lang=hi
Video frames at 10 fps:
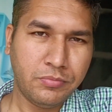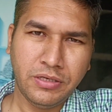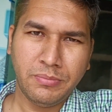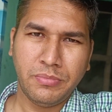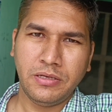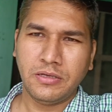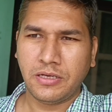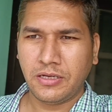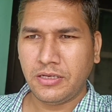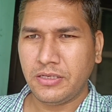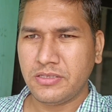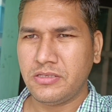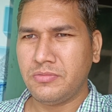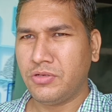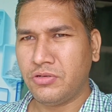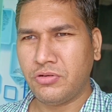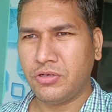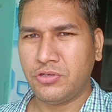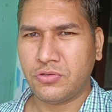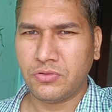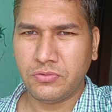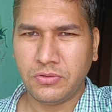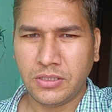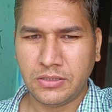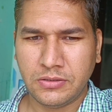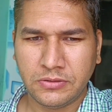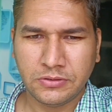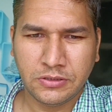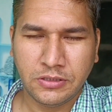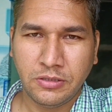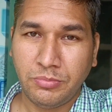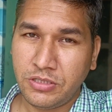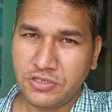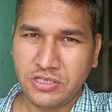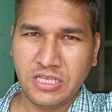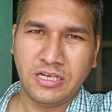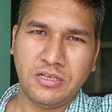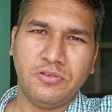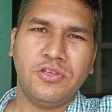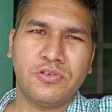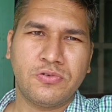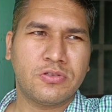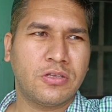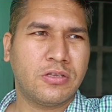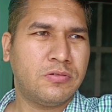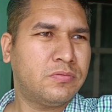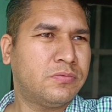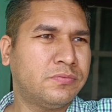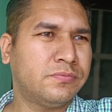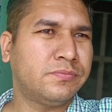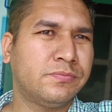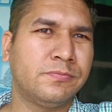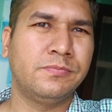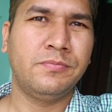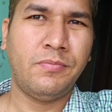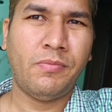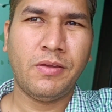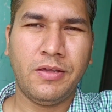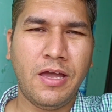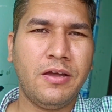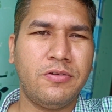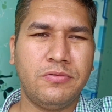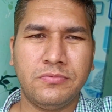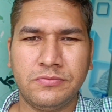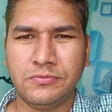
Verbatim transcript: मेरा मन करेगा ना किसी दिन मैं नौकरी छोड़ दूंगा बच्चे देखना तो नहीं छोड़ सकता हूँ क्या करूँ